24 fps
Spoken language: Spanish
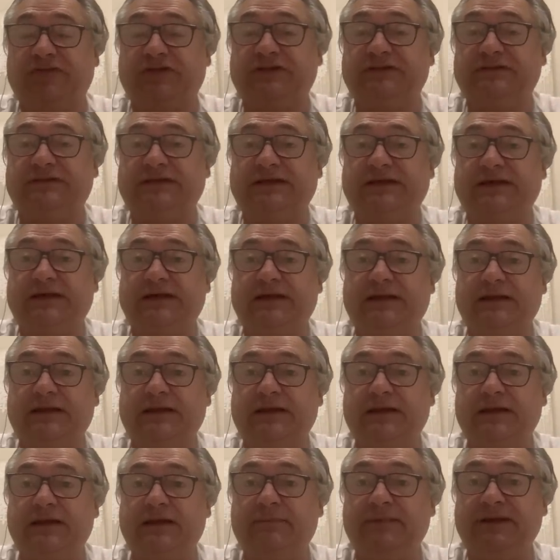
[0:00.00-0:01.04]
frente
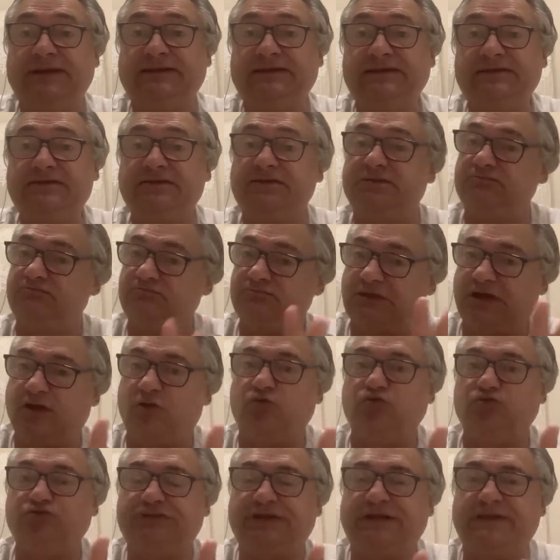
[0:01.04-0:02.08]
al Betis,
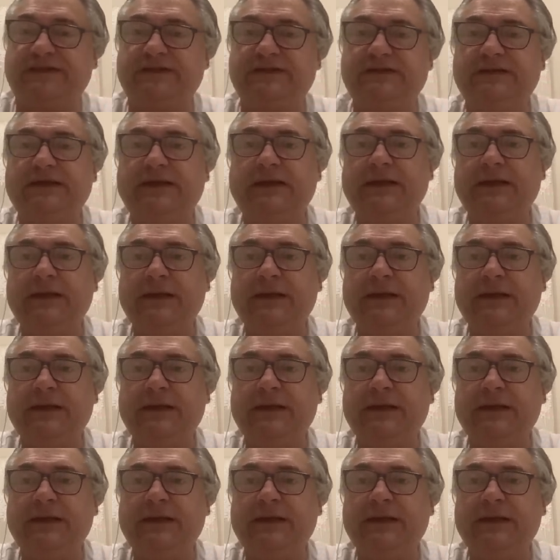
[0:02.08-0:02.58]
ajustada,